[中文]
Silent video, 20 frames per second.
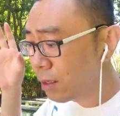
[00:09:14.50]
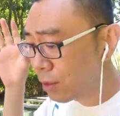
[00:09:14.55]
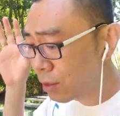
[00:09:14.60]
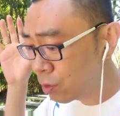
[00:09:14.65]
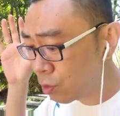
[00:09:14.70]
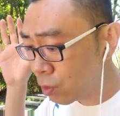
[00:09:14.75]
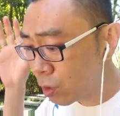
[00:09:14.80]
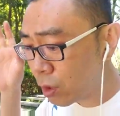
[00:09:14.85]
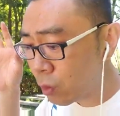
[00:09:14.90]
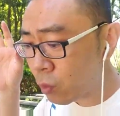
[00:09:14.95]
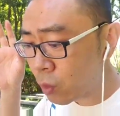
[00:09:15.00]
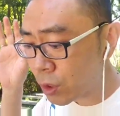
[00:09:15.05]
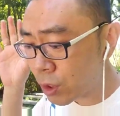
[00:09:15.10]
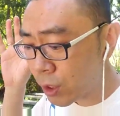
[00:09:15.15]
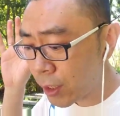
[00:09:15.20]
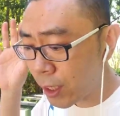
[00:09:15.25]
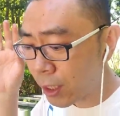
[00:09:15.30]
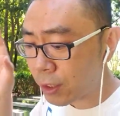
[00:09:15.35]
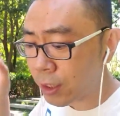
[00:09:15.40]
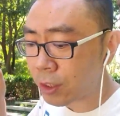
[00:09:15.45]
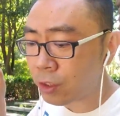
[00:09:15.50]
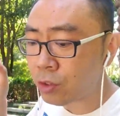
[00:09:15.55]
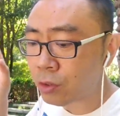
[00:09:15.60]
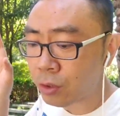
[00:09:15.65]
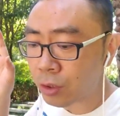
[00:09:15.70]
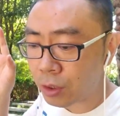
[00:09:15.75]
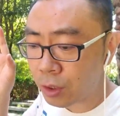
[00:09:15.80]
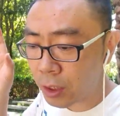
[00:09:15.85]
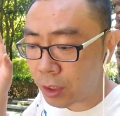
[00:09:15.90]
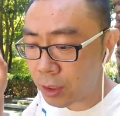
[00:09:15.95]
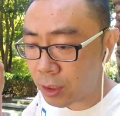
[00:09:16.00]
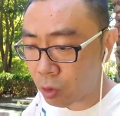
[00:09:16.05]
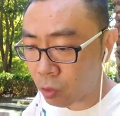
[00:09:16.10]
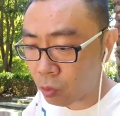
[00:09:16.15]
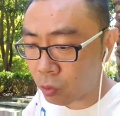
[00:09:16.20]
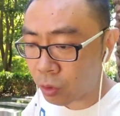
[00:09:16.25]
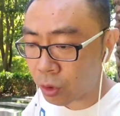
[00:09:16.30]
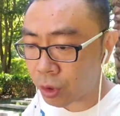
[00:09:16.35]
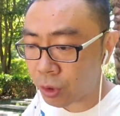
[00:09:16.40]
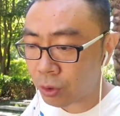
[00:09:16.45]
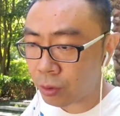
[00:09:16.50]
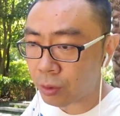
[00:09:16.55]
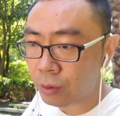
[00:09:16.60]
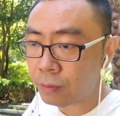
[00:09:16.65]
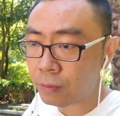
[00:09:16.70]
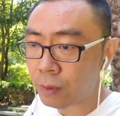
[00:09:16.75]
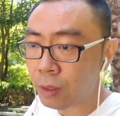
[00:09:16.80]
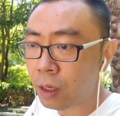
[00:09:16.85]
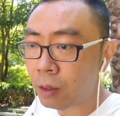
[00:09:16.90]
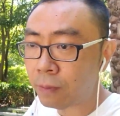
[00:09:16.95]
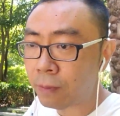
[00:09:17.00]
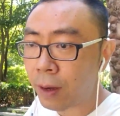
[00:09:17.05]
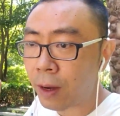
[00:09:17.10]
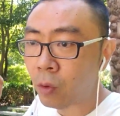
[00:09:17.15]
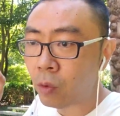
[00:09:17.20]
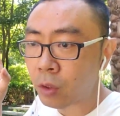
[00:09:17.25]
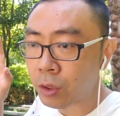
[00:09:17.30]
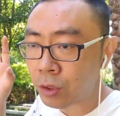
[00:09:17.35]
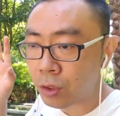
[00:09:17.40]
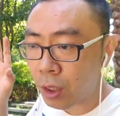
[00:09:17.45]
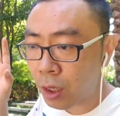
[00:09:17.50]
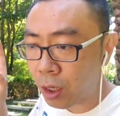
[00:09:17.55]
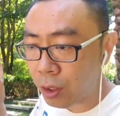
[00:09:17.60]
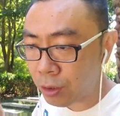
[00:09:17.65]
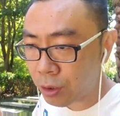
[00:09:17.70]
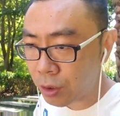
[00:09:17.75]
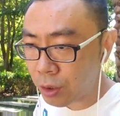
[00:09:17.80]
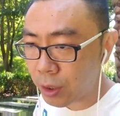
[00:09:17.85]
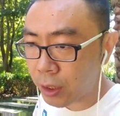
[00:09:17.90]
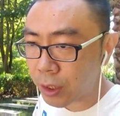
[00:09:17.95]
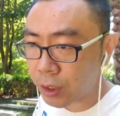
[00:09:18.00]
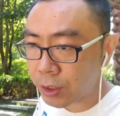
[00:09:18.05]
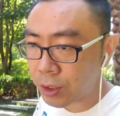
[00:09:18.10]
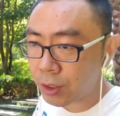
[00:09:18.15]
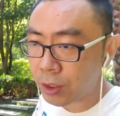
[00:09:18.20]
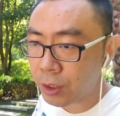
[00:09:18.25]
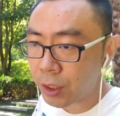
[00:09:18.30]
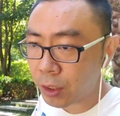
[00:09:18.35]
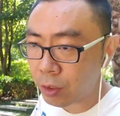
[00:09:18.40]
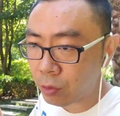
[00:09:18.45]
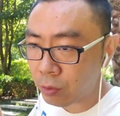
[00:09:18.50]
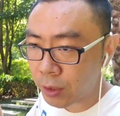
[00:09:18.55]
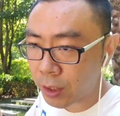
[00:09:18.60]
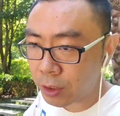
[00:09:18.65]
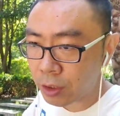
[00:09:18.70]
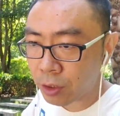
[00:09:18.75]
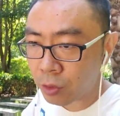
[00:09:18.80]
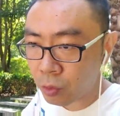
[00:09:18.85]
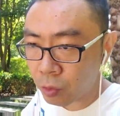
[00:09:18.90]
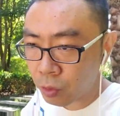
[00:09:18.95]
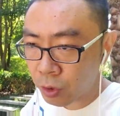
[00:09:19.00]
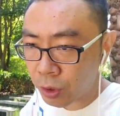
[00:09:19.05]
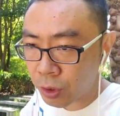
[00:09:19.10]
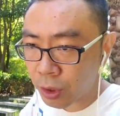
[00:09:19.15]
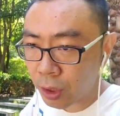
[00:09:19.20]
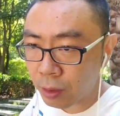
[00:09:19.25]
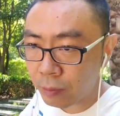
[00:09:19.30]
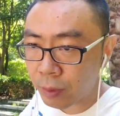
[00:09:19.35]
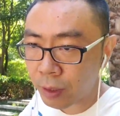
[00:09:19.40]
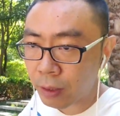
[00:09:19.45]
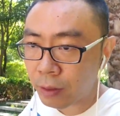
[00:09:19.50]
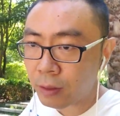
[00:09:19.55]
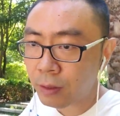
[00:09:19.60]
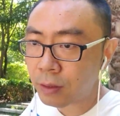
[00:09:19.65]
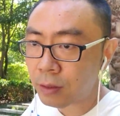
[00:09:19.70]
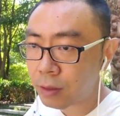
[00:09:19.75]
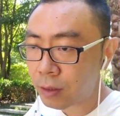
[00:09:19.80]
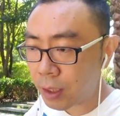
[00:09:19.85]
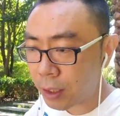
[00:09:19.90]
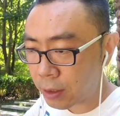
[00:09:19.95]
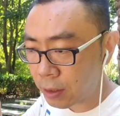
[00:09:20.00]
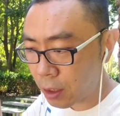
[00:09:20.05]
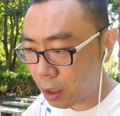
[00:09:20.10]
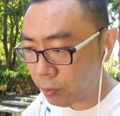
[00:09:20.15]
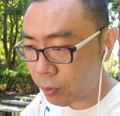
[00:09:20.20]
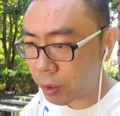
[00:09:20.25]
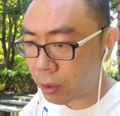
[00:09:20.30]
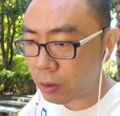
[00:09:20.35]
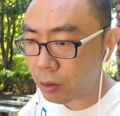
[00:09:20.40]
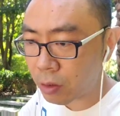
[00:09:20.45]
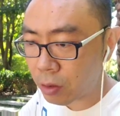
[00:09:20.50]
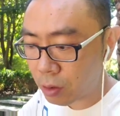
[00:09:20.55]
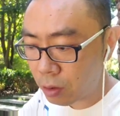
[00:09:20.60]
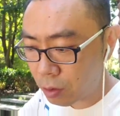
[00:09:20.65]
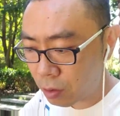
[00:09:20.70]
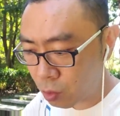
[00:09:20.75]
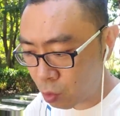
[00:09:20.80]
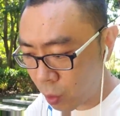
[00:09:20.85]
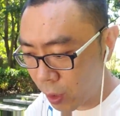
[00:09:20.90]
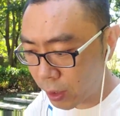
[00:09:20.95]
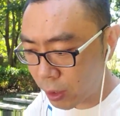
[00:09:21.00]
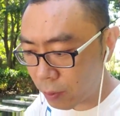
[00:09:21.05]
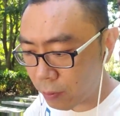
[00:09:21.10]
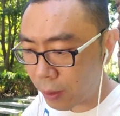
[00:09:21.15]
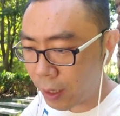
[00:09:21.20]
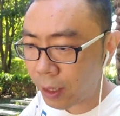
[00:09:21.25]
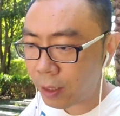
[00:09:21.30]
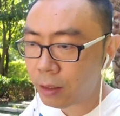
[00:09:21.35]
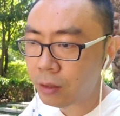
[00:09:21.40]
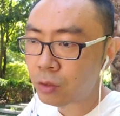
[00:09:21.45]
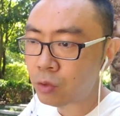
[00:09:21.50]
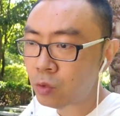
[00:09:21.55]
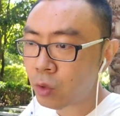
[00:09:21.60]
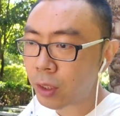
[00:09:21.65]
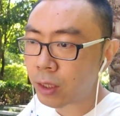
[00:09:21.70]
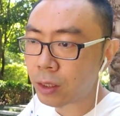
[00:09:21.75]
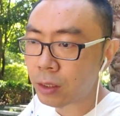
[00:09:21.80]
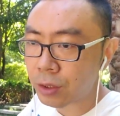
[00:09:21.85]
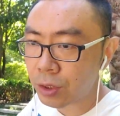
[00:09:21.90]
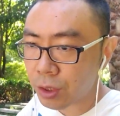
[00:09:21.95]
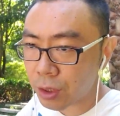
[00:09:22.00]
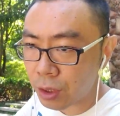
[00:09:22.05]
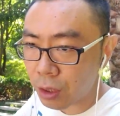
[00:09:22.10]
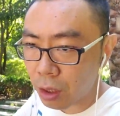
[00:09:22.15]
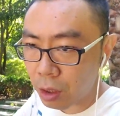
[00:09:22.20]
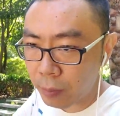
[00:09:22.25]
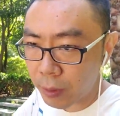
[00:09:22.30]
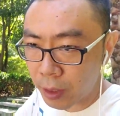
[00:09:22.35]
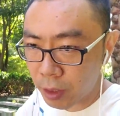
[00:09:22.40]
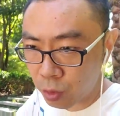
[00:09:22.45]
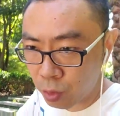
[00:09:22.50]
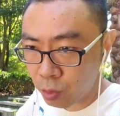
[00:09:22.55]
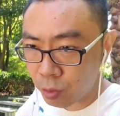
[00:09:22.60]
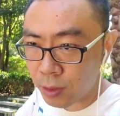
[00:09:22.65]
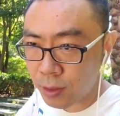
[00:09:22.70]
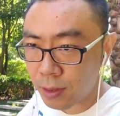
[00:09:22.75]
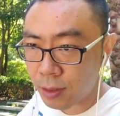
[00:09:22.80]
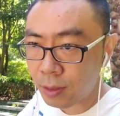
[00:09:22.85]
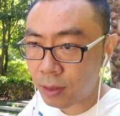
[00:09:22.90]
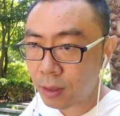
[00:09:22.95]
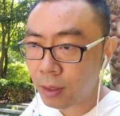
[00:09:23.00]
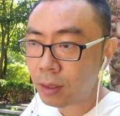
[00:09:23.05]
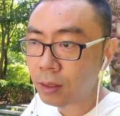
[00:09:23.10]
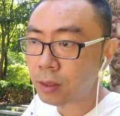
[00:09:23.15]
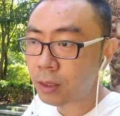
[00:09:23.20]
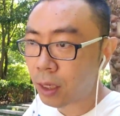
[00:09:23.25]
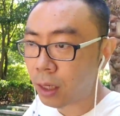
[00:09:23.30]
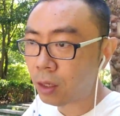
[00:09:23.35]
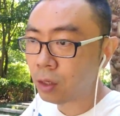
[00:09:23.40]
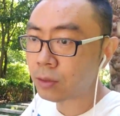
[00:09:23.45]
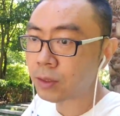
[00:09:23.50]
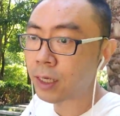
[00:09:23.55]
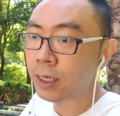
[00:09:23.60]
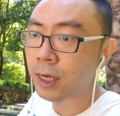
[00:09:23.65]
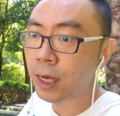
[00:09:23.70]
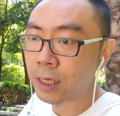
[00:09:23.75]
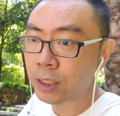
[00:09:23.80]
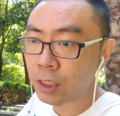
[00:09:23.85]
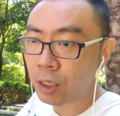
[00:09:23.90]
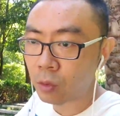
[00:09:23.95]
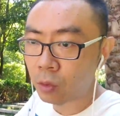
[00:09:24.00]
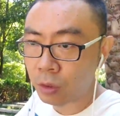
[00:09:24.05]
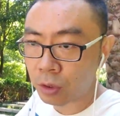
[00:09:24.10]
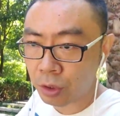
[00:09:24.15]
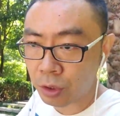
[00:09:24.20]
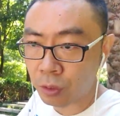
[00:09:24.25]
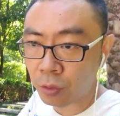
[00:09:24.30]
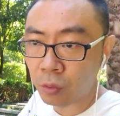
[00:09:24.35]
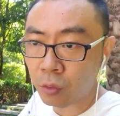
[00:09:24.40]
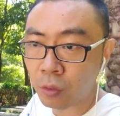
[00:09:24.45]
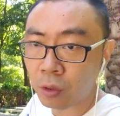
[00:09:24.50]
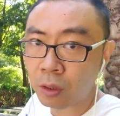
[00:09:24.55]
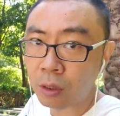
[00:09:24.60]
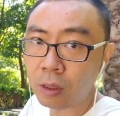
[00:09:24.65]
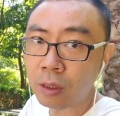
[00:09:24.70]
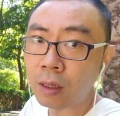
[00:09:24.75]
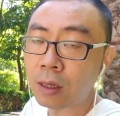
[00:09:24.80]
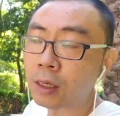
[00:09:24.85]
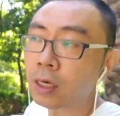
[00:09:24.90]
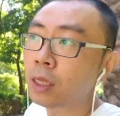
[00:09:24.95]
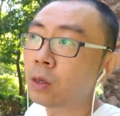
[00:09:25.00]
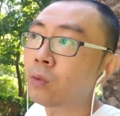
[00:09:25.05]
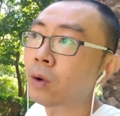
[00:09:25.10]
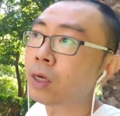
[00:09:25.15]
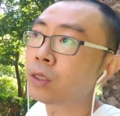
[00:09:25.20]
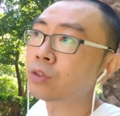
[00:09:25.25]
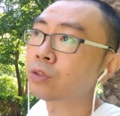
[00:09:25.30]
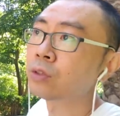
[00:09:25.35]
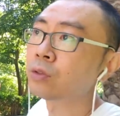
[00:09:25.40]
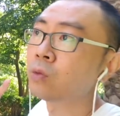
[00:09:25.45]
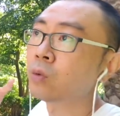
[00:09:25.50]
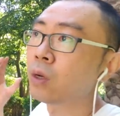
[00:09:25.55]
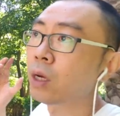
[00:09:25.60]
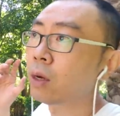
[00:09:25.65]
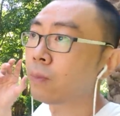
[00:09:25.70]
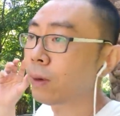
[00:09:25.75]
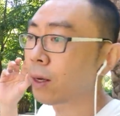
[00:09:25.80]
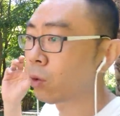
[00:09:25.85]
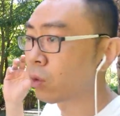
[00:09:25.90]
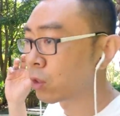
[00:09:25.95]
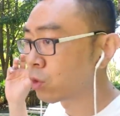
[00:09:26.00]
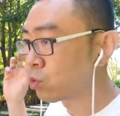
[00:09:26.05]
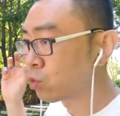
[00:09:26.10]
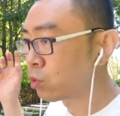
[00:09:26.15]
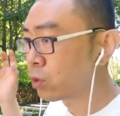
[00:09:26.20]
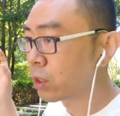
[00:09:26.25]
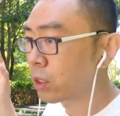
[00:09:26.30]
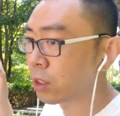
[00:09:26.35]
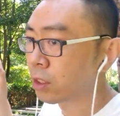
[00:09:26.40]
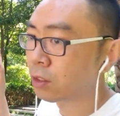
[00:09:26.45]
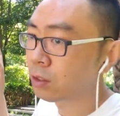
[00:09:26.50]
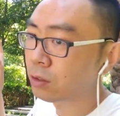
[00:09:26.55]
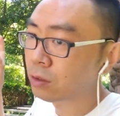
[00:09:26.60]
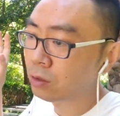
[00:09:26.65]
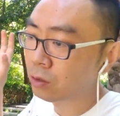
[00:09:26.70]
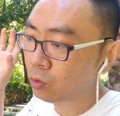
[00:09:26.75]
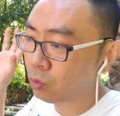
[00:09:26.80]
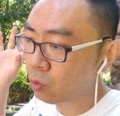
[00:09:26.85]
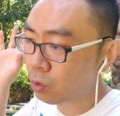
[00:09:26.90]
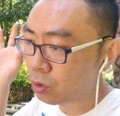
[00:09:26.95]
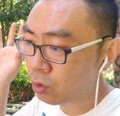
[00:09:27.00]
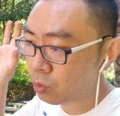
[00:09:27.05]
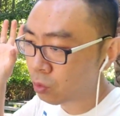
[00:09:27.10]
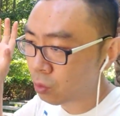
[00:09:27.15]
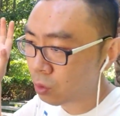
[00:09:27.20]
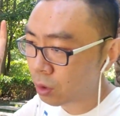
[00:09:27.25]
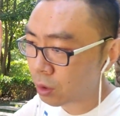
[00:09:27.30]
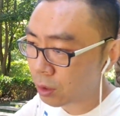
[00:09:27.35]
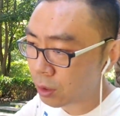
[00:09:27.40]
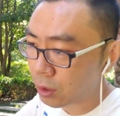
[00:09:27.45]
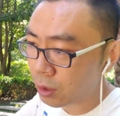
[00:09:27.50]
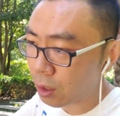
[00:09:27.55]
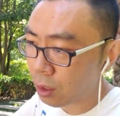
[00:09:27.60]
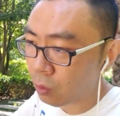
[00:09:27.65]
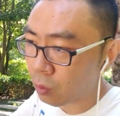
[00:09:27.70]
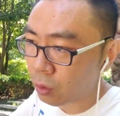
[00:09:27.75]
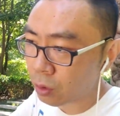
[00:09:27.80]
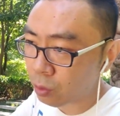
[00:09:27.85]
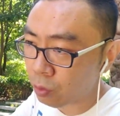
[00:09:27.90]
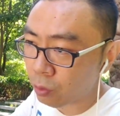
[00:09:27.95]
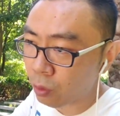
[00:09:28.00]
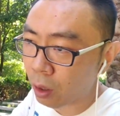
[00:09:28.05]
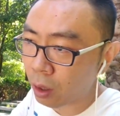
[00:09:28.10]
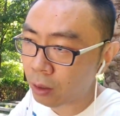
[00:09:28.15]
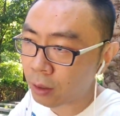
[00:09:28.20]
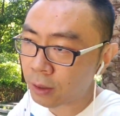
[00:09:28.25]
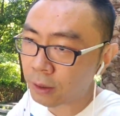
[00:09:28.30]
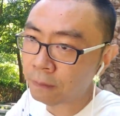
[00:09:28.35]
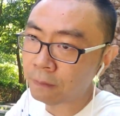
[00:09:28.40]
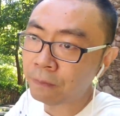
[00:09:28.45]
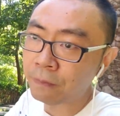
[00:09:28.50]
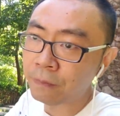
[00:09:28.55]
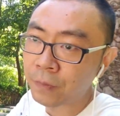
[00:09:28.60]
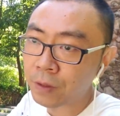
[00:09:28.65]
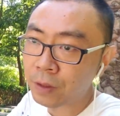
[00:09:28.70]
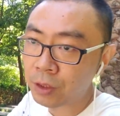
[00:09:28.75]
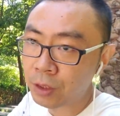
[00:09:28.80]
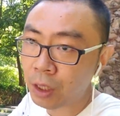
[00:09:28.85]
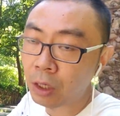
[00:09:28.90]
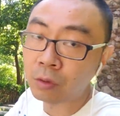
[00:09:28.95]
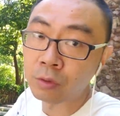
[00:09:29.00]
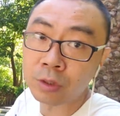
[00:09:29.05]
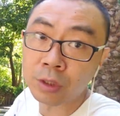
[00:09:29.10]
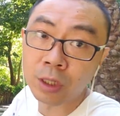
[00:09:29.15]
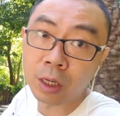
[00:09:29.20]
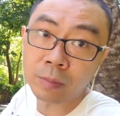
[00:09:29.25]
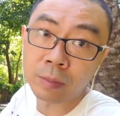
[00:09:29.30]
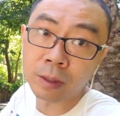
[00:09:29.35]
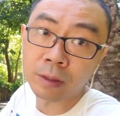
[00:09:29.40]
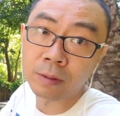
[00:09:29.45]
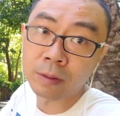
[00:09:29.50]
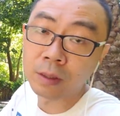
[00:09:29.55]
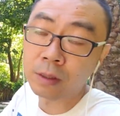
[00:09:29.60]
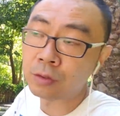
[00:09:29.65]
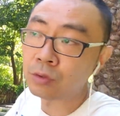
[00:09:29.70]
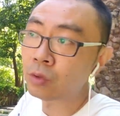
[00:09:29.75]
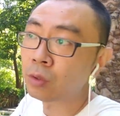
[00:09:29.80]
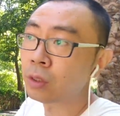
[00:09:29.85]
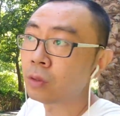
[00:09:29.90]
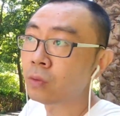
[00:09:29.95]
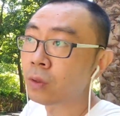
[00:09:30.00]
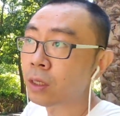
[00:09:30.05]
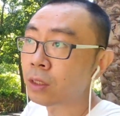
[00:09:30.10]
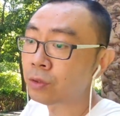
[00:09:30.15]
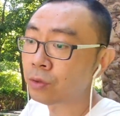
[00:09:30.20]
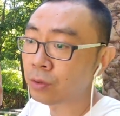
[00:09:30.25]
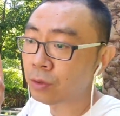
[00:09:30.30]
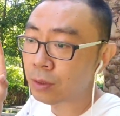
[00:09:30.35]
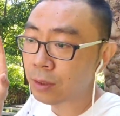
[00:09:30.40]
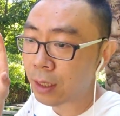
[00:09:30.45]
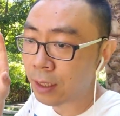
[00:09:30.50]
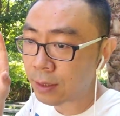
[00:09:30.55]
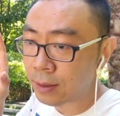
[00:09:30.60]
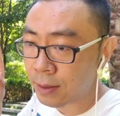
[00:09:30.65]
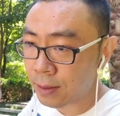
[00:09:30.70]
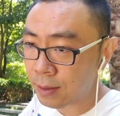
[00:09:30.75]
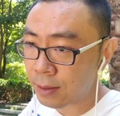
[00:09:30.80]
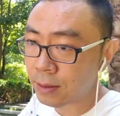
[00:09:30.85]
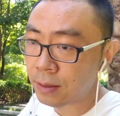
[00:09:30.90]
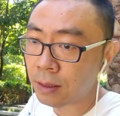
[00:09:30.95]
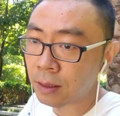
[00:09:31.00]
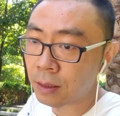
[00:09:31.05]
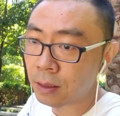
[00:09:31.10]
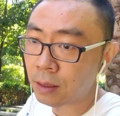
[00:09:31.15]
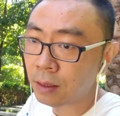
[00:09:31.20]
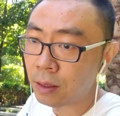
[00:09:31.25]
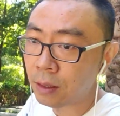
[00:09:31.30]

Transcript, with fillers: 所以我这两年就是盯着股市，要把我这二十年的经验用在这股市上面，在上面赚一把，赚一个几何倍的数字，然后再改善我的生活。另外就是我要把我的注意力多多的移到我女儿的教育上面，所以我要去她的私立。